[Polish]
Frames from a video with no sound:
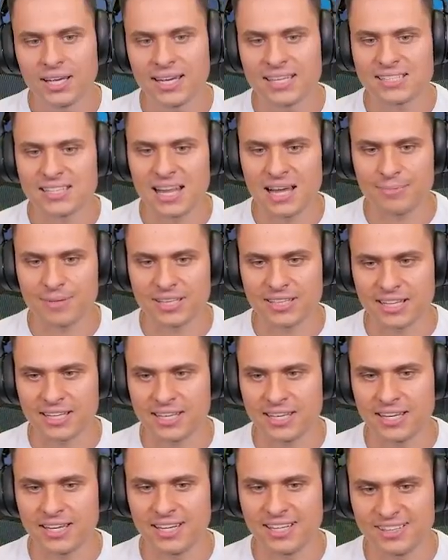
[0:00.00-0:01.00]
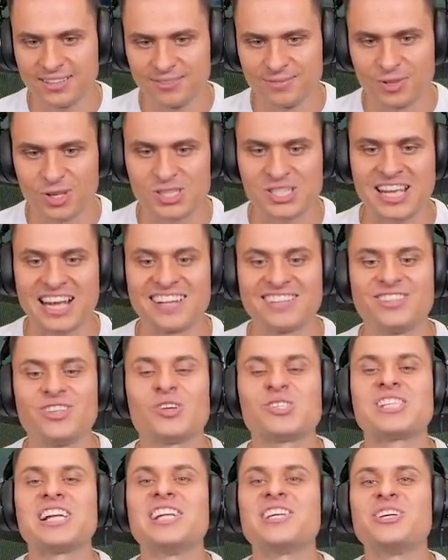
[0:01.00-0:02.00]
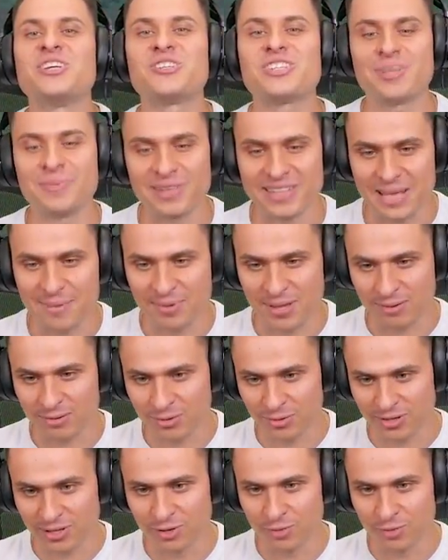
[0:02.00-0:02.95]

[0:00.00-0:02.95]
jest dla mnie taki nostalgicznym itemkiem, który